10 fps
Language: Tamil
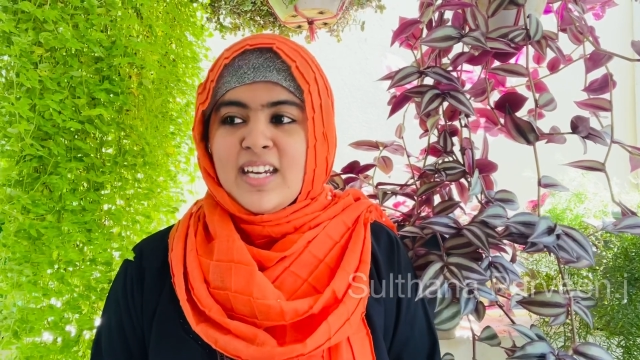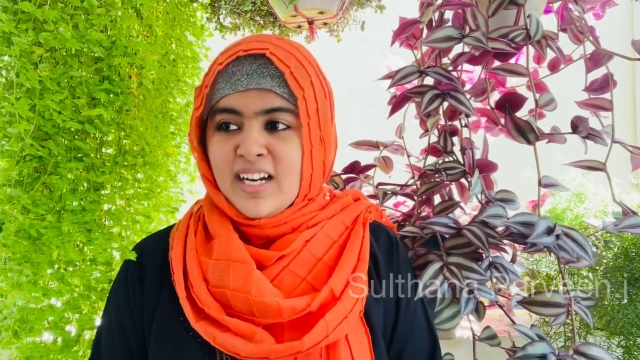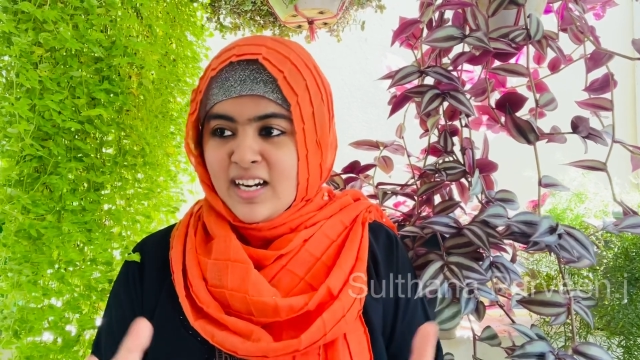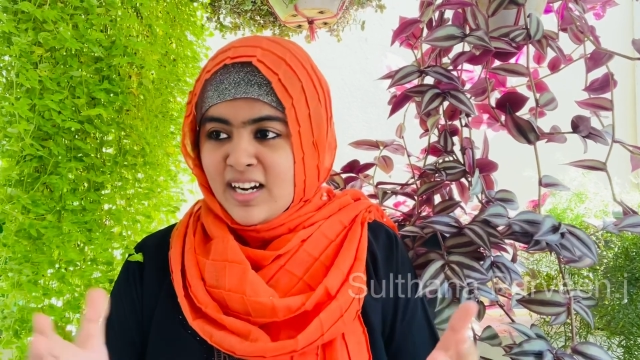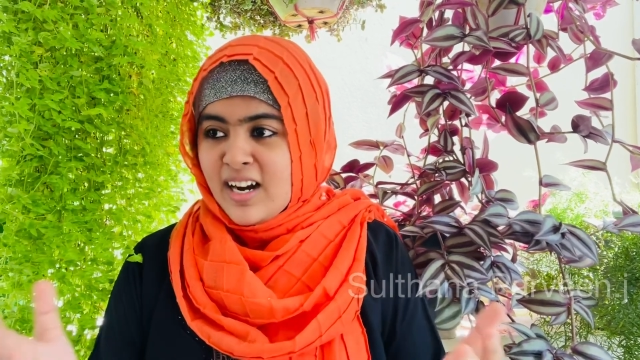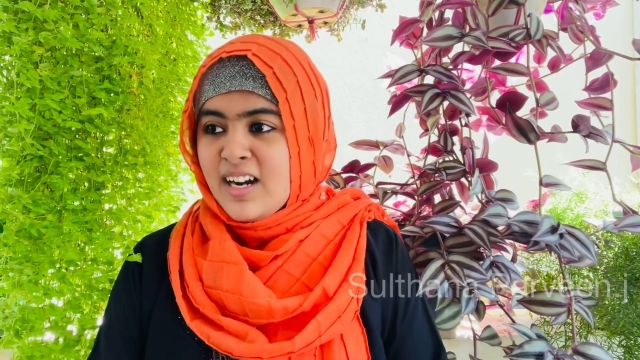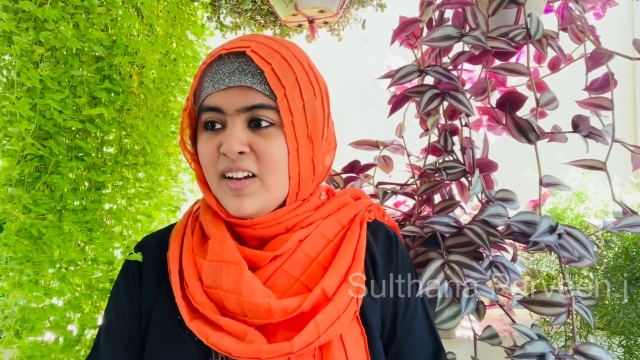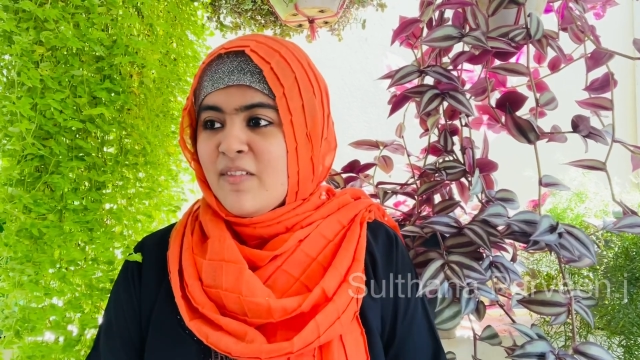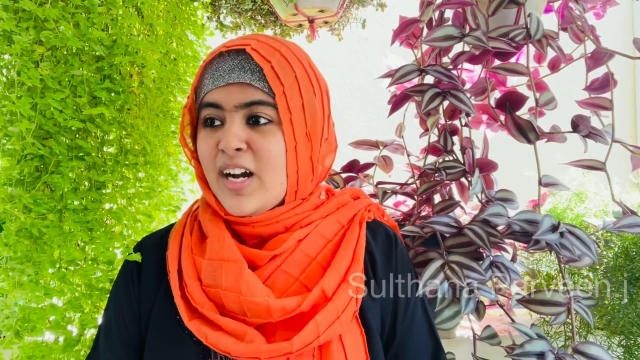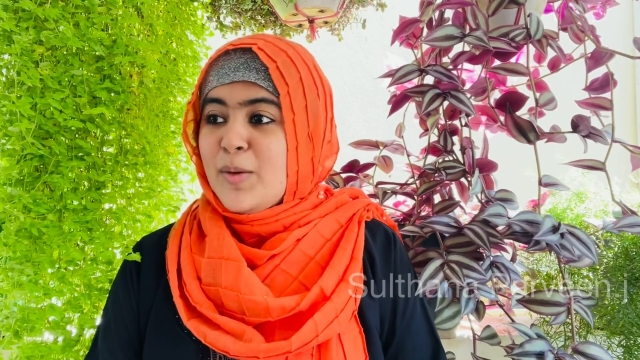எனக்கான
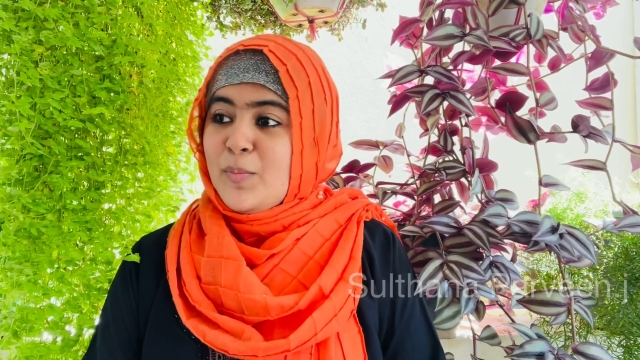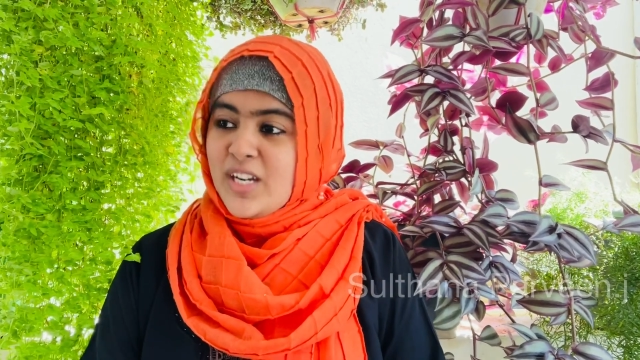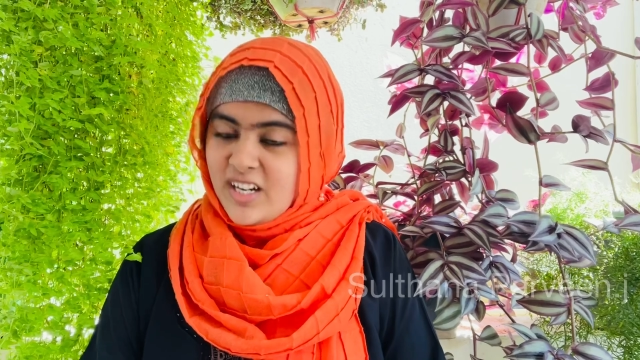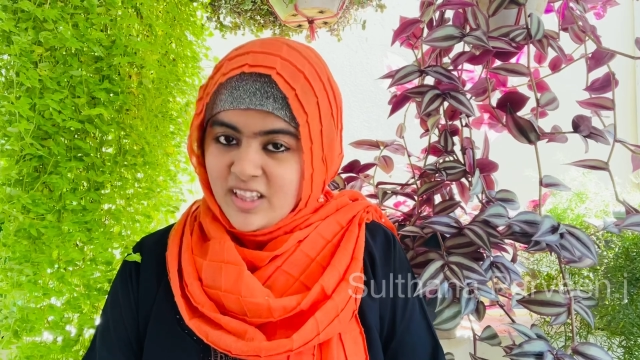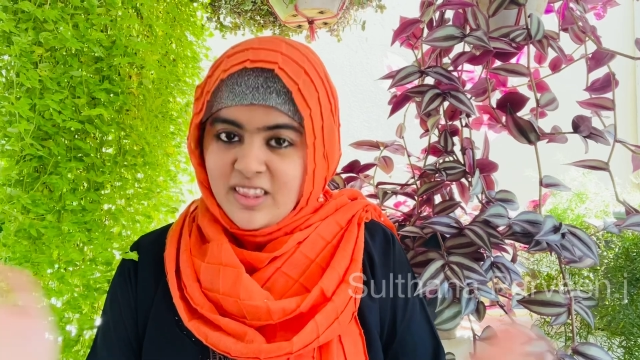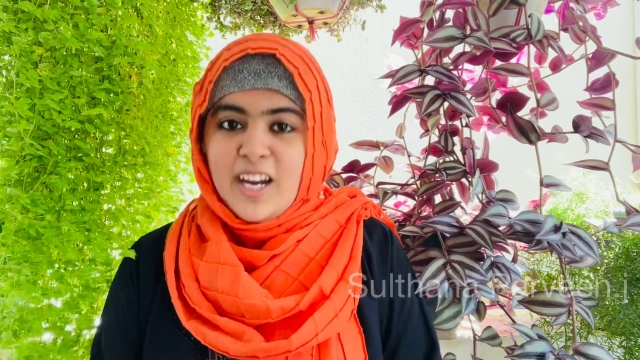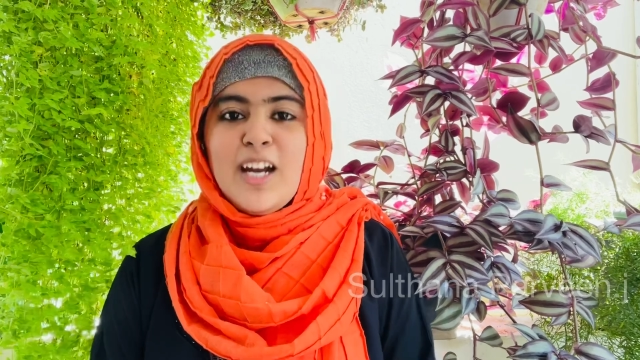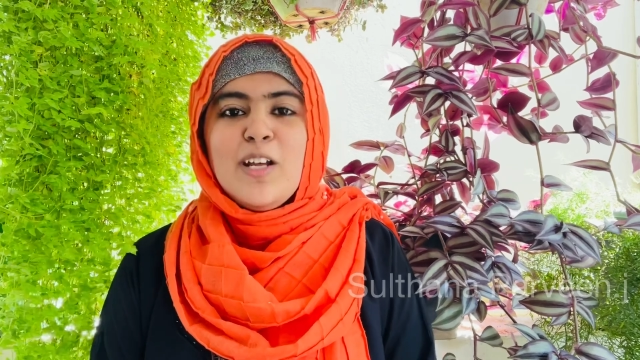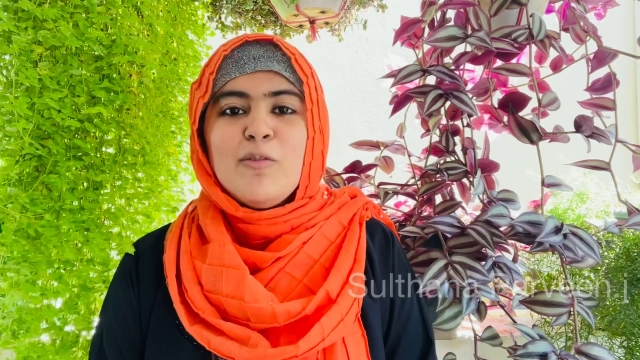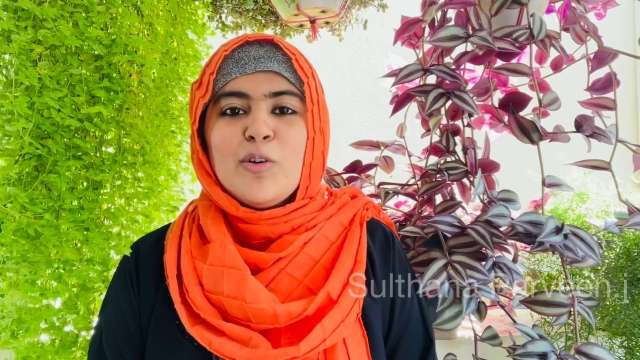வாய்ப்பு என்னை
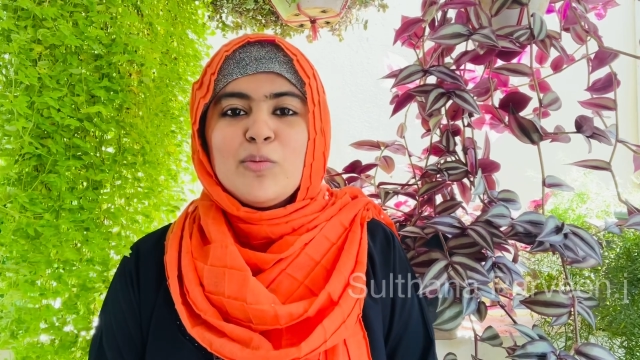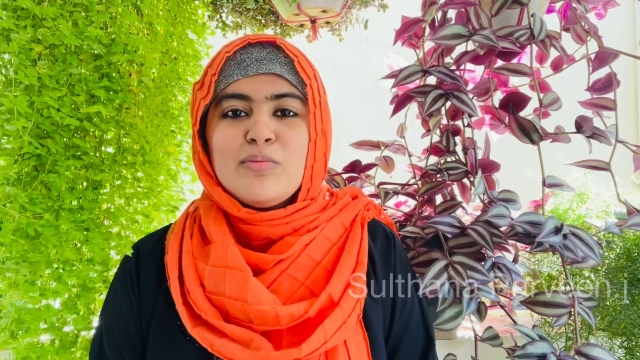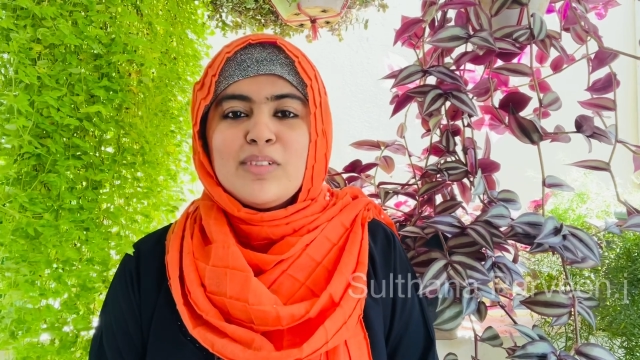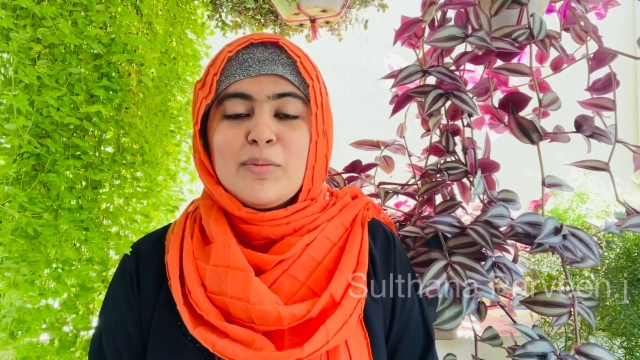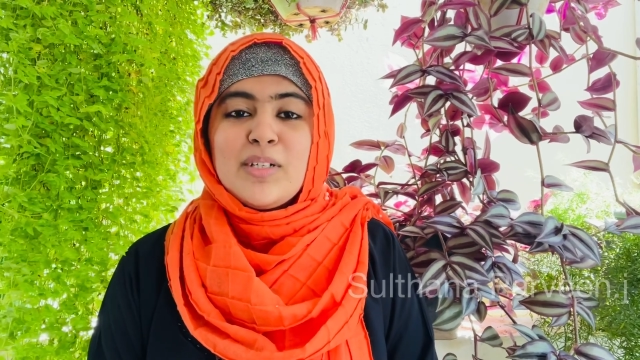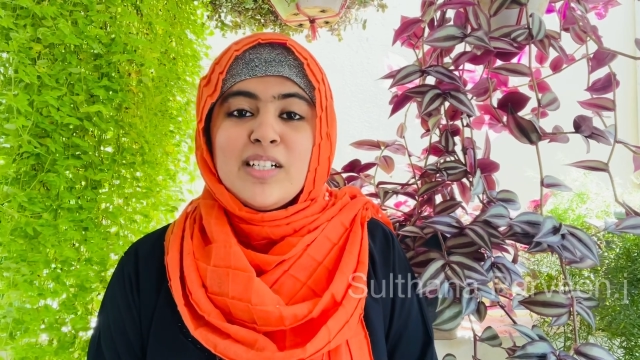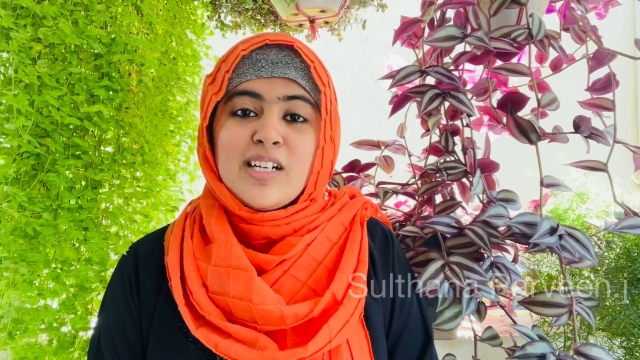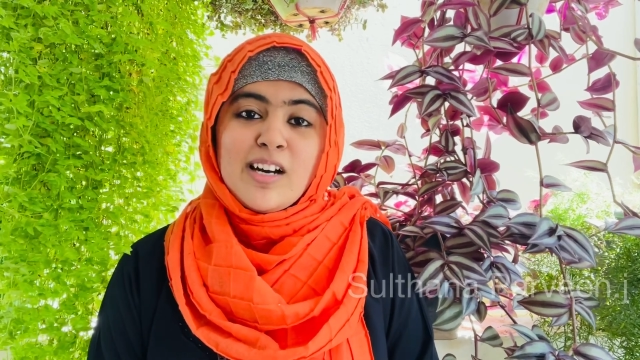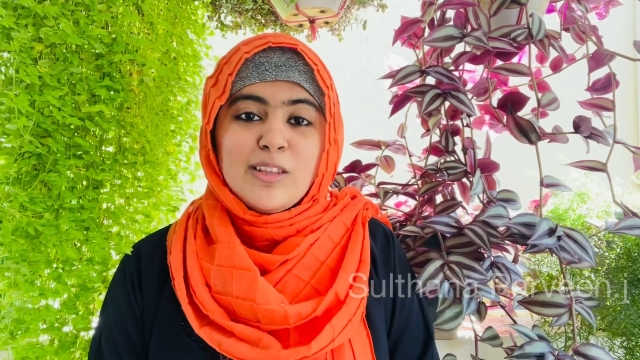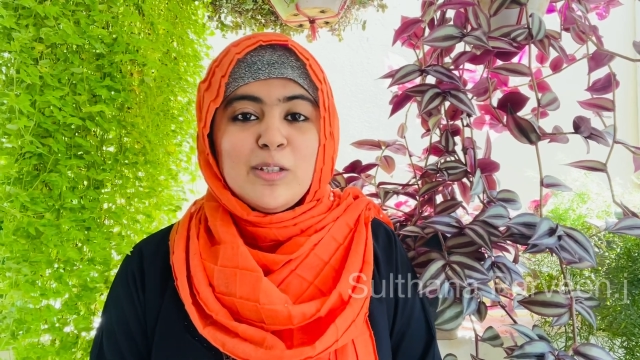தேடி வரும் அப்படின்னு
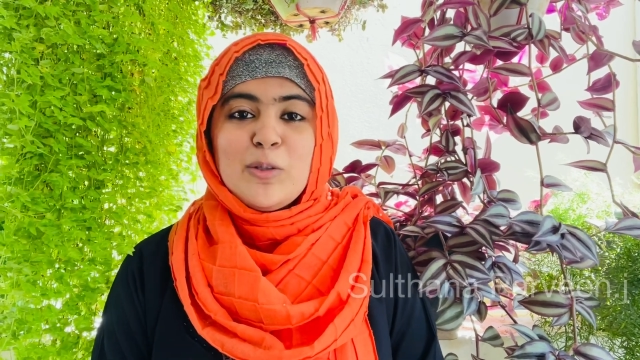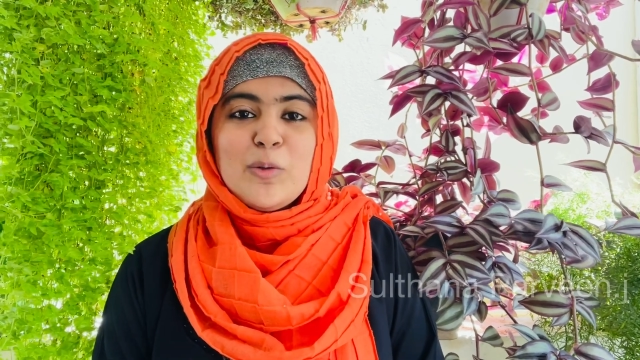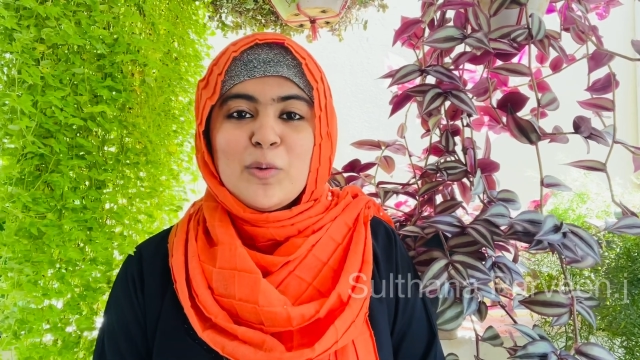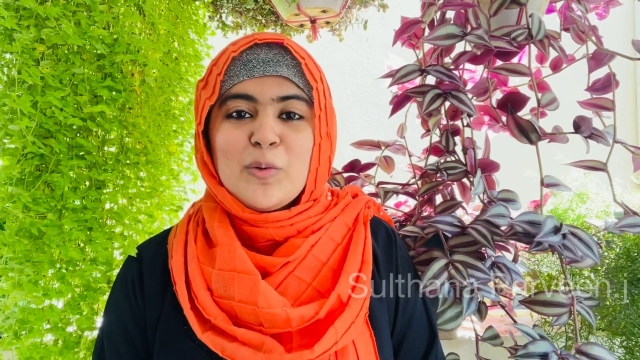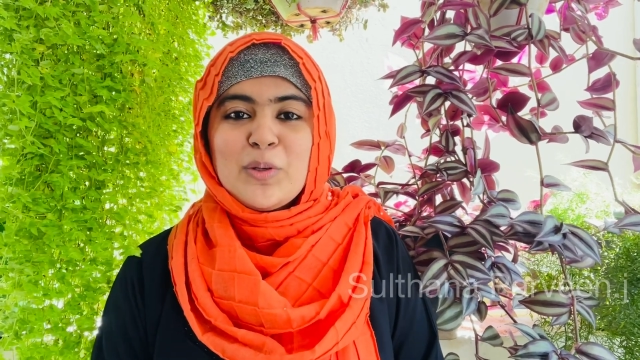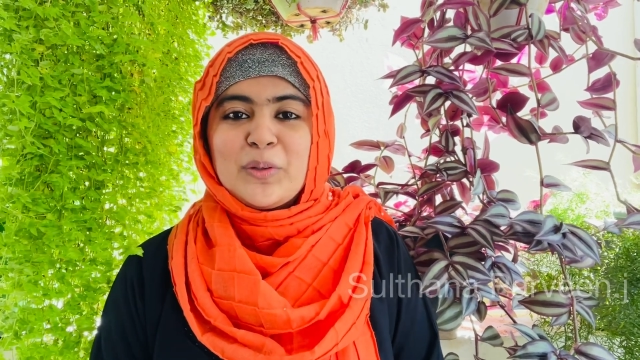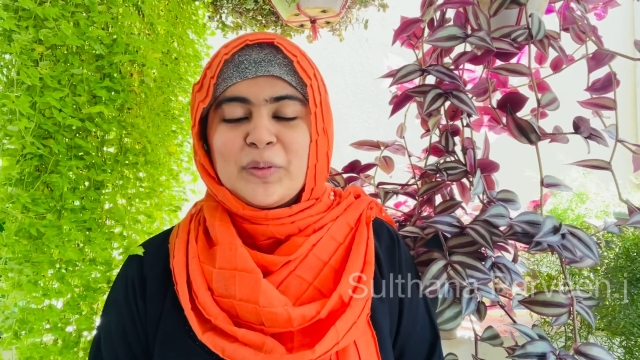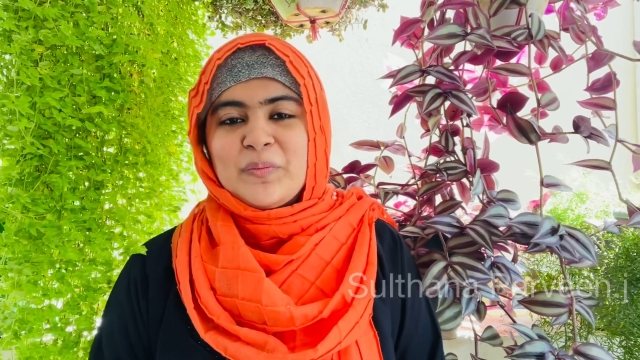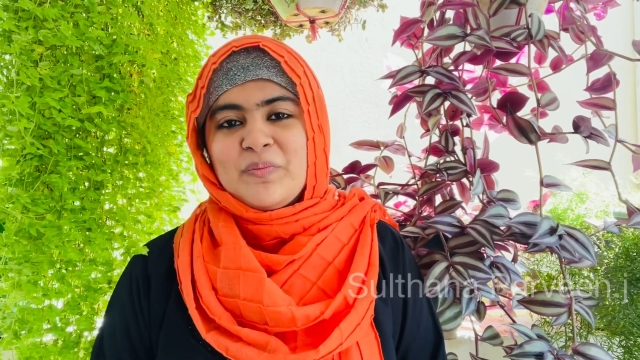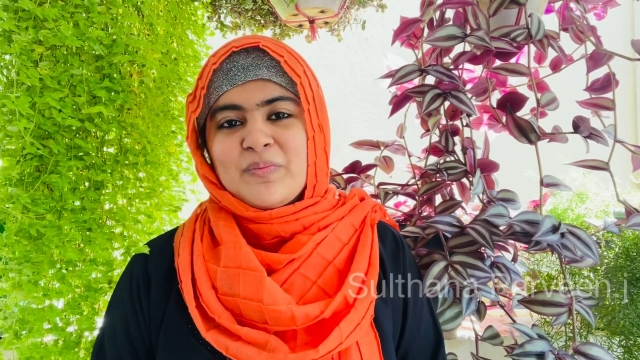காத்துக்கிட்டு ஒரு கூட்டம் இருக்கும்